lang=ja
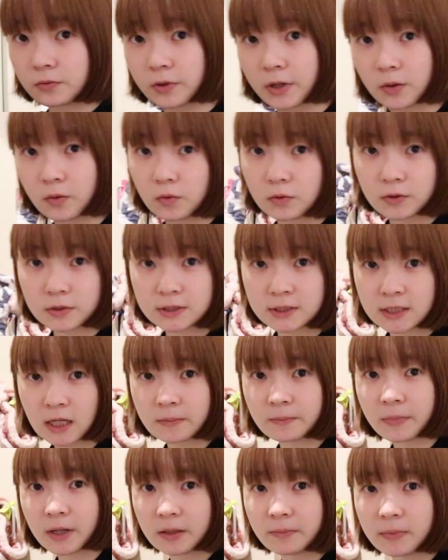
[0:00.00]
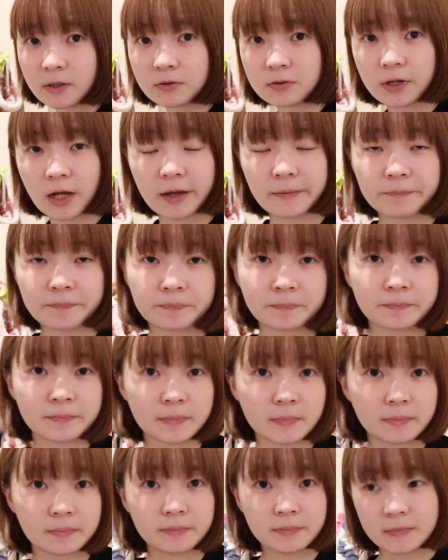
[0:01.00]
これ今年3枚目ぐらい
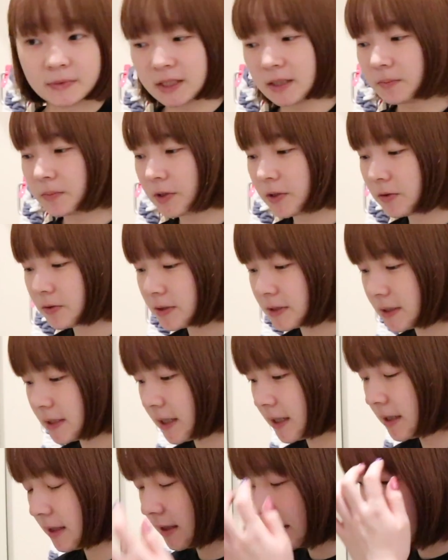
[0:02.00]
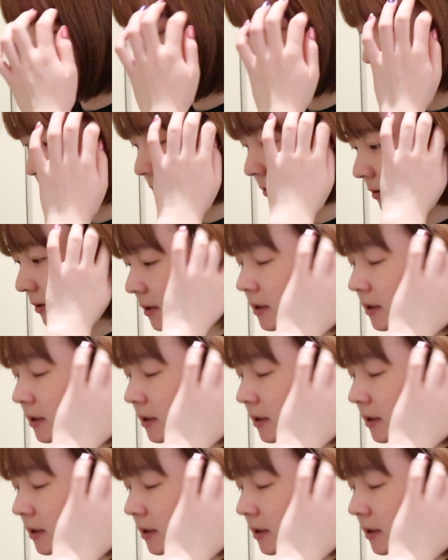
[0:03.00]
全部色違いで買ってる